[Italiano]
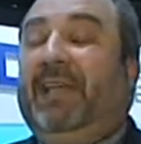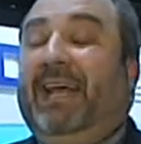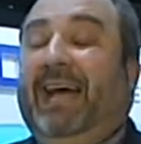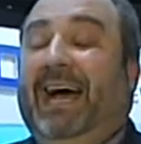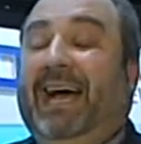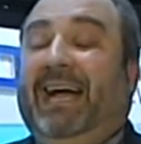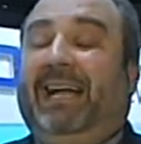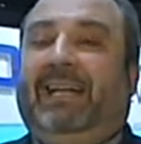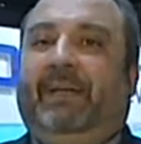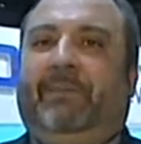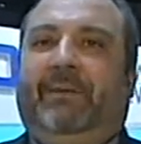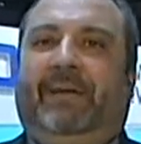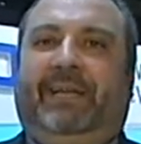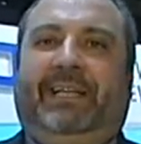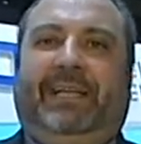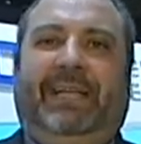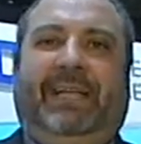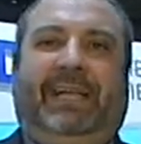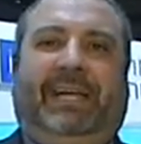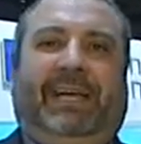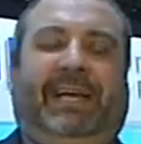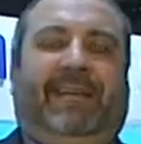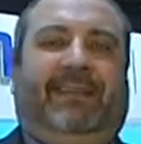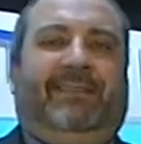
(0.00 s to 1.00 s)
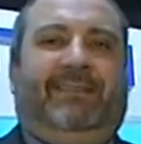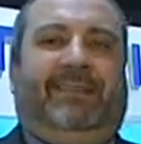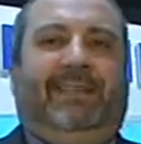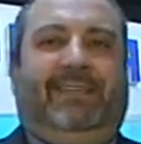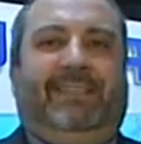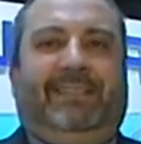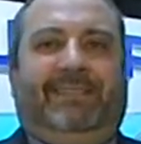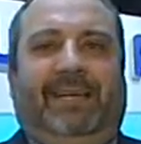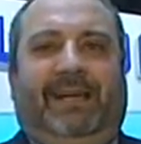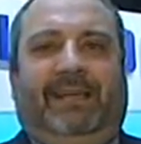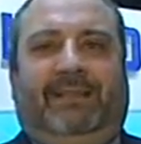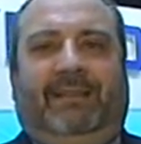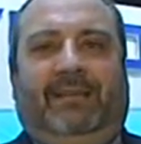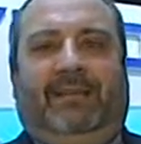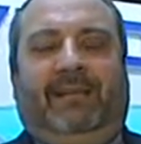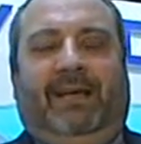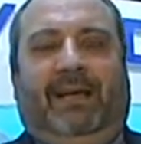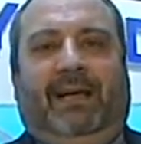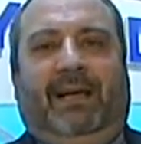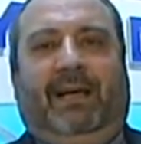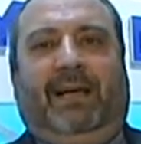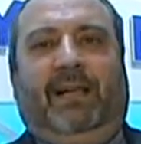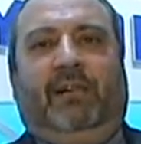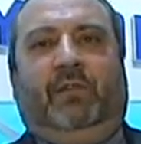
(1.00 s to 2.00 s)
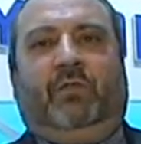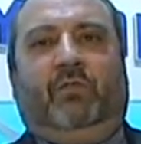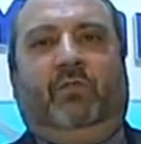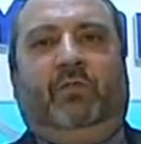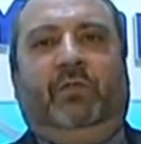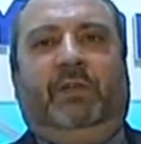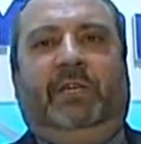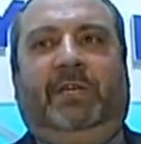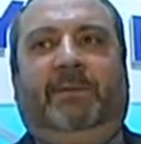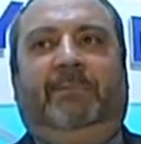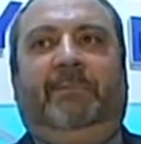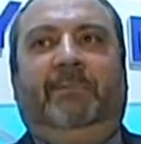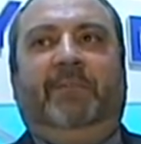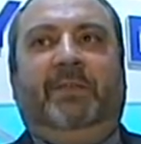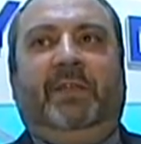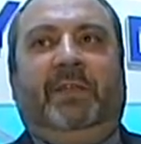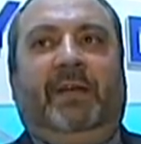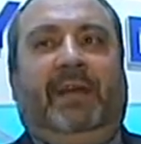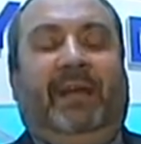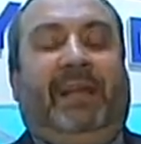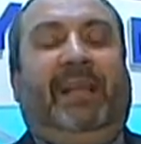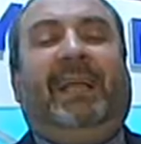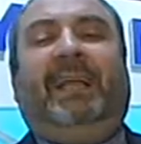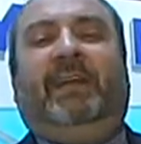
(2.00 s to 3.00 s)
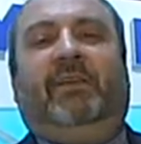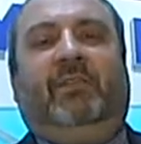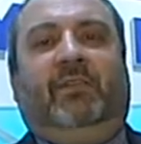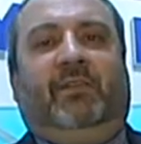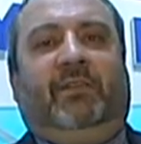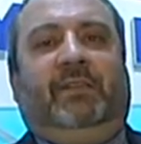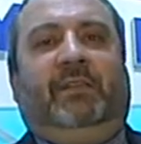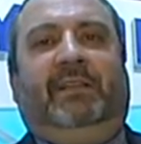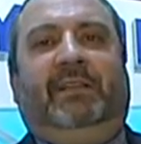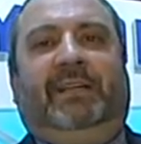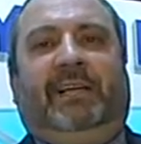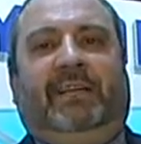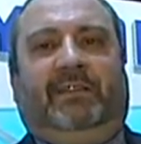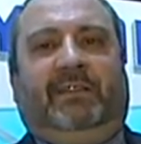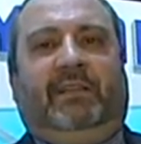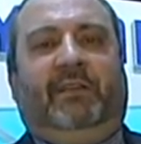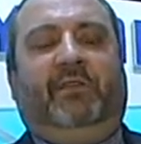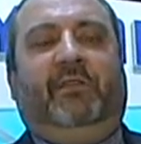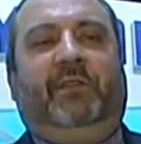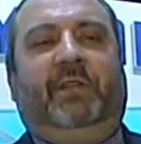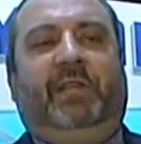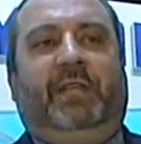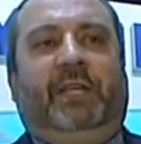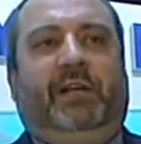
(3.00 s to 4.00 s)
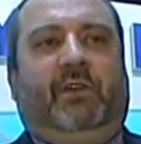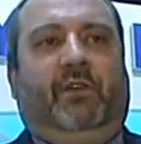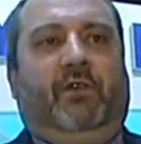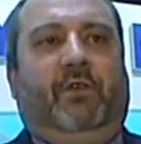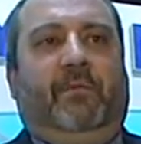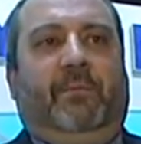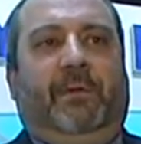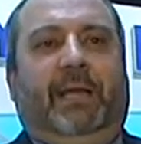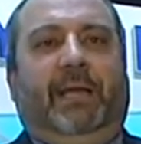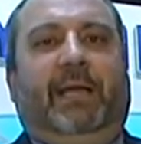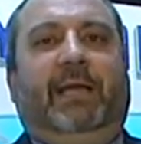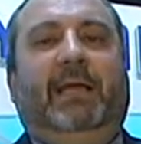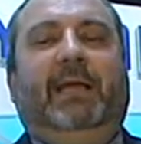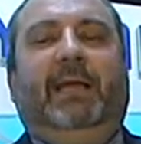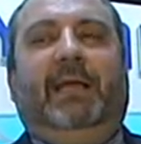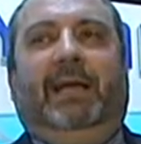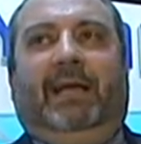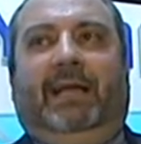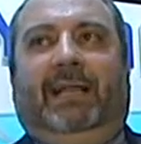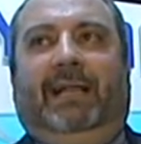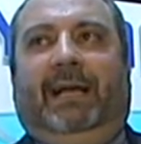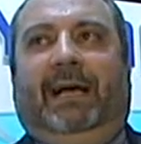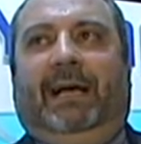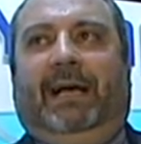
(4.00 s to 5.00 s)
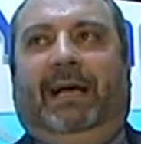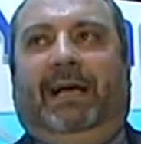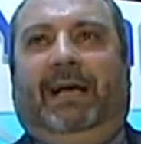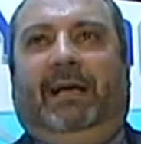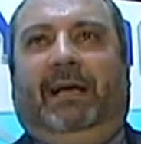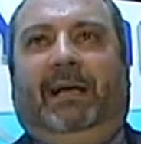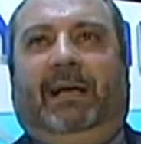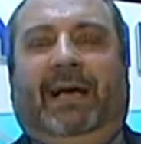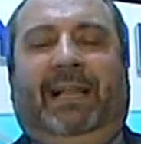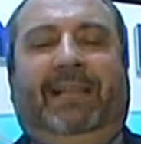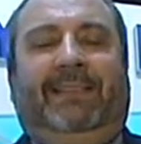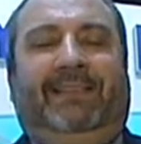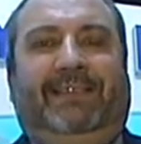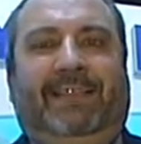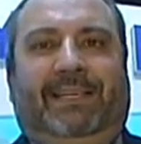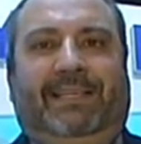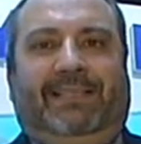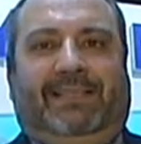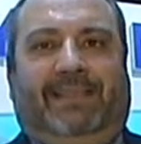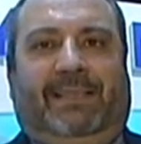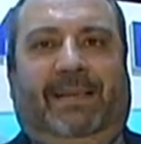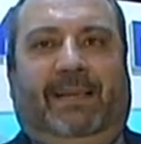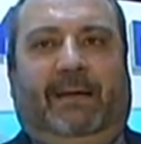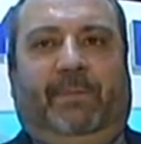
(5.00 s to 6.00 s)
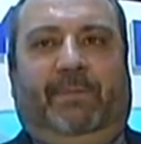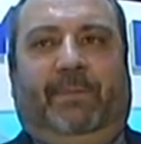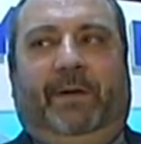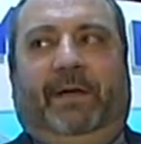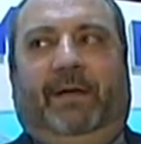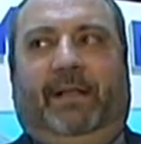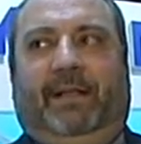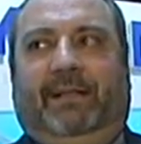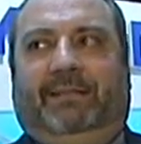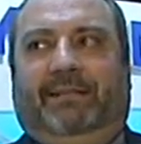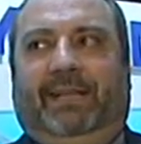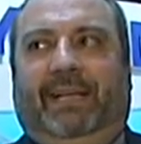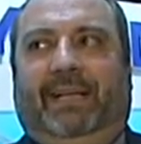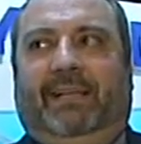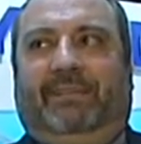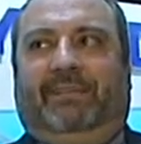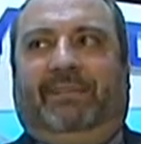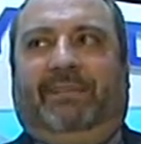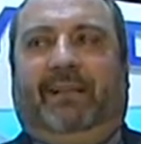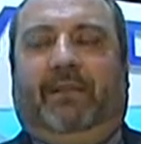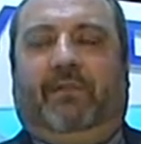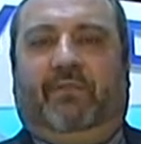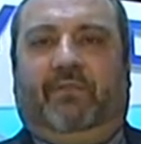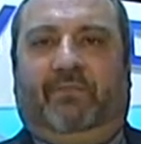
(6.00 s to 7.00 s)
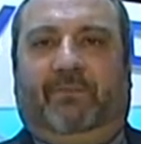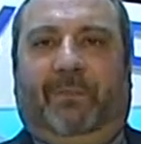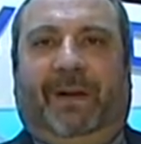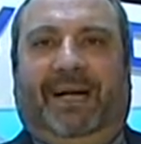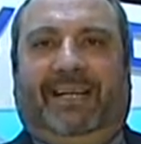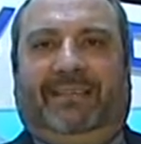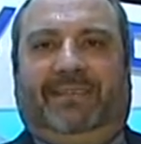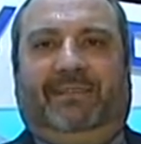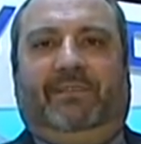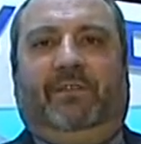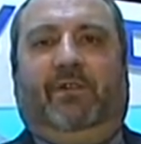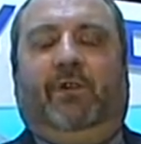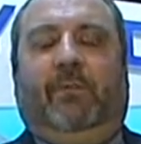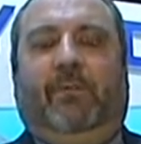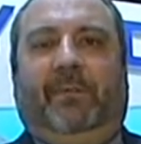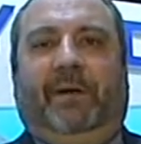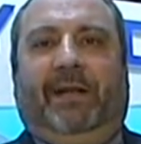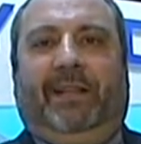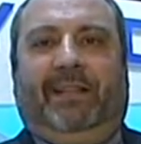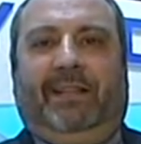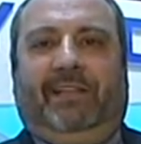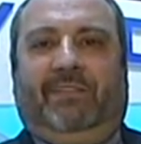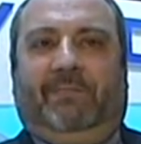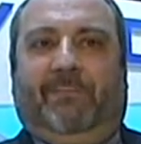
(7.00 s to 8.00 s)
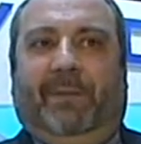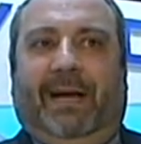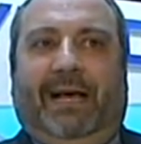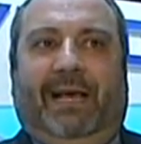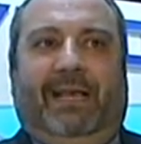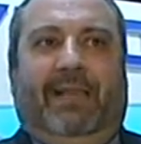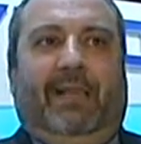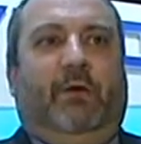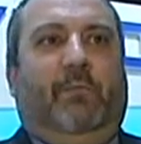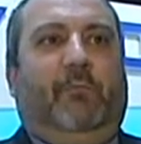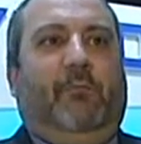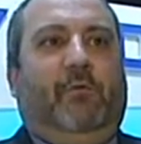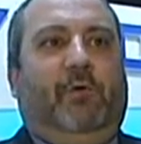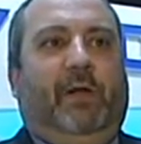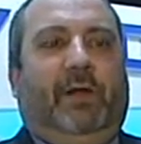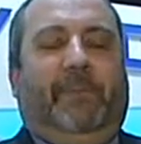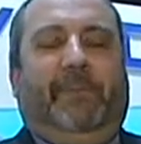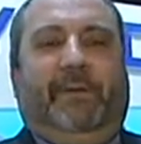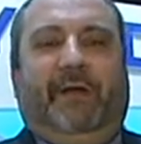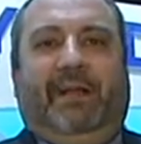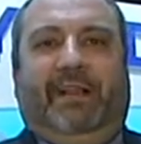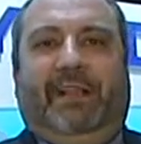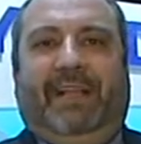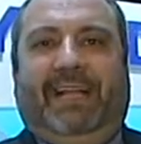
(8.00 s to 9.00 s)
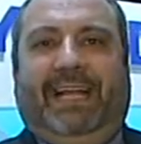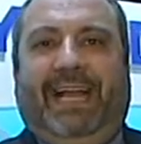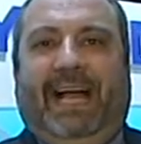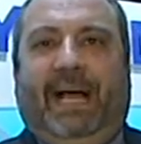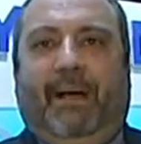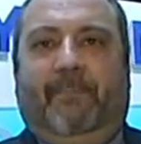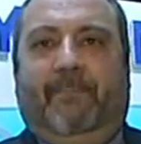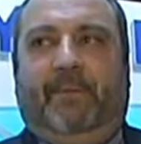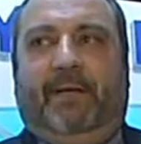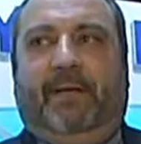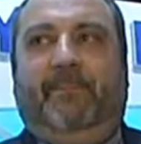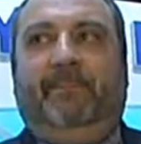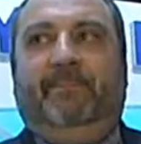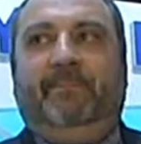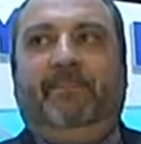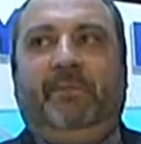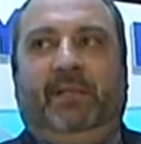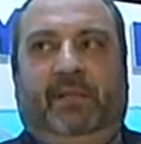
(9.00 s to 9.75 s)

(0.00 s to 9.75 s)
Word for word: anche perché è caratterizzata da alcuni record di categoria come l'altezza la per la testa, lo spazio per le spalle oppure per le gambe,